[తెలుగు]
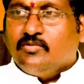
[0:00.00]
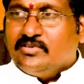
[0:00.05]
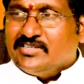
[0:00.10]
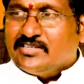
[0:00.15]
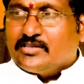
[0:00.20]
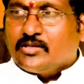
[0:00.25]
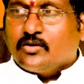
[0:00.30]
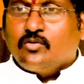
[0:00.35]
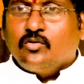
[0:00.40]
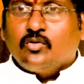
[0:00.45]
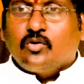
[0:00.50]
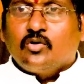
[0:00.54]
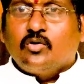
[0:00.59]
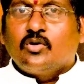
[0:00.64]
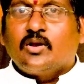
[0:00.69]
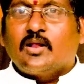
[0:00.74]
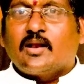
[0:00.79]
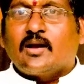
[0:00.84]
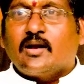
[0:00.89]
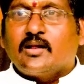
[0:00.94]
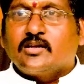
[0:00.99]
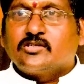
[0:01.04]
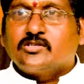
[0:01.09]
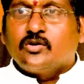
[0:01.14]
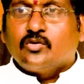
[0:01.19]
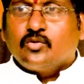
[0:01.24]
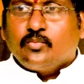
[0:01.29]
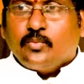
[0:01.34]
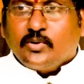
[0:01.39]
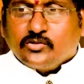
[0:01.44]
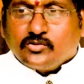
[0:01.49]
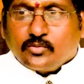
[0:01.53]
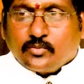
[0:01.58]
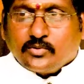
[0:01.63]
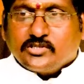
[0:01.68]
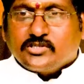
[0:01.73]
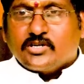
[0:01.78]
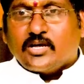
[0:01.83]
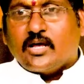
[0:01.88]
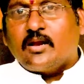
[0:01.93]
జతకు రెండున్నర లక్షల రూపాయలు
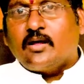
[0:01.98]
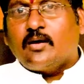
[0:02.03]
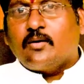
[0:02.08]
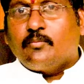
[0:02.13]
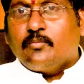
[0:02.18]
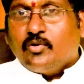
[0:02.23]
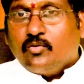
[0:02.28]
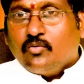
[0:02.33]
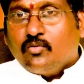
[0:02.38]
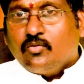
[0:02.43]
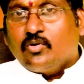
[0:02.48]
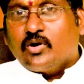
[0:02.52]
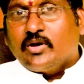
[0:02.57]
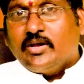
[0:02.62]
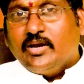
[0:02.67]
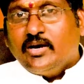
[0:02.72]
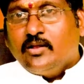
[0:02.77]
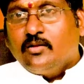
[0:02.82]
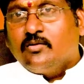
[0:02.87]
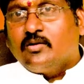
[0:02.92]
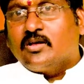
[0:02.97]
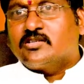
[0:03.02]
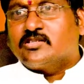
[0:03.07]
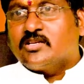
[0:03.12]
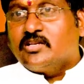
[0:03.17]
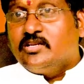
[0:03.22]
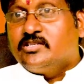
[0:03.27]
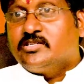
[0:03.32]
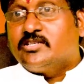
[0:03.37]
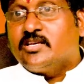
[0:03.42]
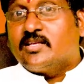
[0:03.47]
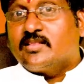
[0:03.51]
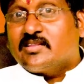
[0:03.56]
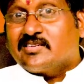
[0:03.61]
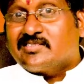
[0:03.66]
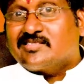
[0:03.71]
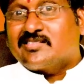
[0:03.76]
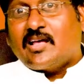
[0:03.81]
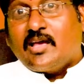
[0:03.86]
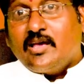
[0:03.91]
చొప్పున చాలా మేము ఒక ఏడెనిమిది లక్షలు ఇచ్చేంత
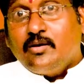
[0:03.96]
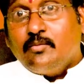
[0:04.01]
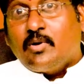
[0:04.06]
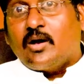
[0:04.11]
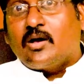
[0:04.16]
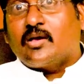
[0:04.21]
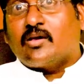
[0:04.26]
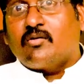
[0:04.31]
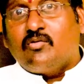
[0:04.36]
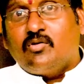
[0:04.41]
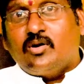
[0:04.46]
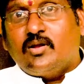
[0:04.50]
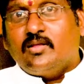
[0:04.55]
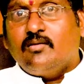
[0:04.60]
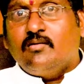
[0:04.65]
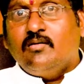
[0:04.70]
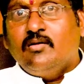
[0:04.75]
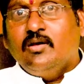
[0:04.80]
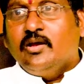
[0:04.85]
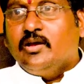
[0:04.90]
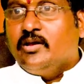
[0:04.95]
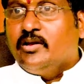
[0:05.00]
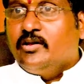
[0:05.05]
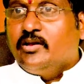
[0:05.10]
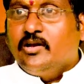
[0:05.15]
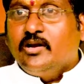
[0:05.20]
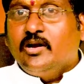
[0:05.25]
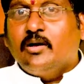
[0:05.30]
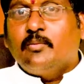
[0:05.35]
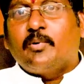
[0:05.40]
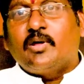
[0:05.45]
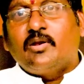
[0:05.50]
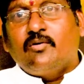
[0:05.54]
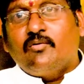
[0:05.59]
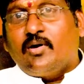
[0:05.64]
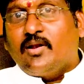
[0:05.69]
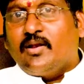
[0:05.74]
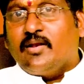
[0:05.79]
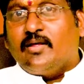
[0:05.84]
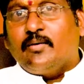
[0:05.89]
స్థాయి మాకే ఉండేది ఇంటి నిండా పని
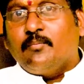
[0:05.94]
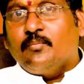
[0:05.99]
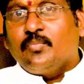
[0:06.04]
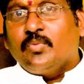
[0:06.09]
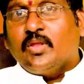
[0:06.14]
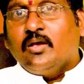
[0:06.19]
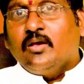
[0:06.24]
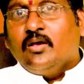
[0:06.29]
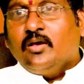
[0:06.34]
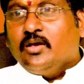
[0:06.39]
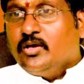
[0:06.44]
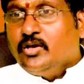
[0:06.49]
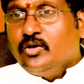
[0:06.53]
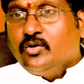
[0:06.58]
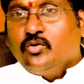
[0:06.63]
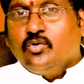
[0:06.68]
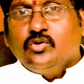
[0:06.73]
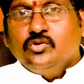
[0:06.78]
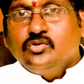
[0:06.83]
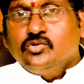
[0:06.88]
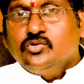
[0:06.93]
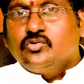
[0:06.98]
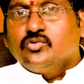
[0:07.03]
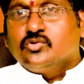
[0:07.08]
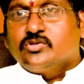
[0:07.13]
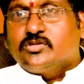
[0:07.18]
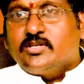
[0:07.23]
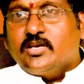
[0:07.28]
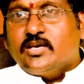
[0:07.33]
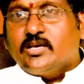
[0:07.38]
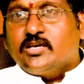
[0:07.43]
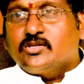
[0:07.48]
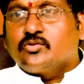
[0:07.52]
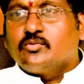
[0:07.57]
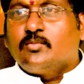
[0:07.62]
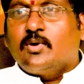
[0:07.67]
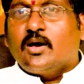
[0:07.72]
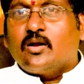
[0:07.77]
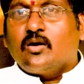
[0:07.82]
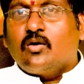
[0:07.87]
వాళ్ళే ఈరోజు చూస్తే
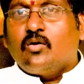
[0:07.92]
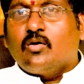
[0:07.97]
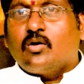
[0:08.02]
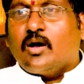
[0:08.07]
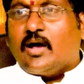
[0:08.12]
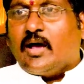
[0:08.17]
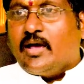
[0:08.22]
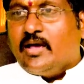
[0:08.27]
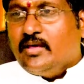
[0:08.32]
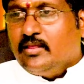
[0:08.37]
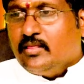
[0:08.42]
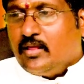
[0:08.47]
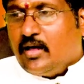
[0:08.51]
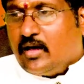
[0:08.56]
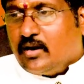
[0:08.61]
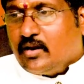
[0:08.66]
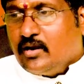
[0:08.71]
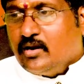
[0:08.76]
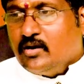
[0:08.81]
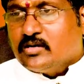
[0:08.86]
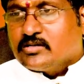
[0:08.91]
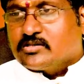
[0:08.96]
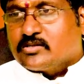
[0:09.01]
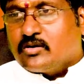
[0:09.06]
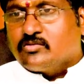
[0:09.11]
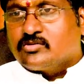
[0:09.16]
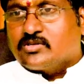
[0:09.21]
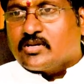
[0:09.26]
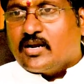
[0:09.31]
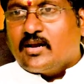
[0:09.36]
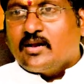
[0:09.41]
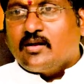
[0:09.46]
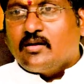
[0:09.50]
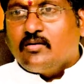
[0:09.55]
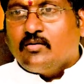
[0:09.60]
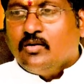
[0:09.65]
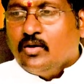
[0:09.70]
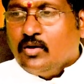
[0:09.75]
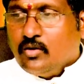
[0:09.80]
సుమారుగా ఒక ఏళ్ళ సంవత్సరాలు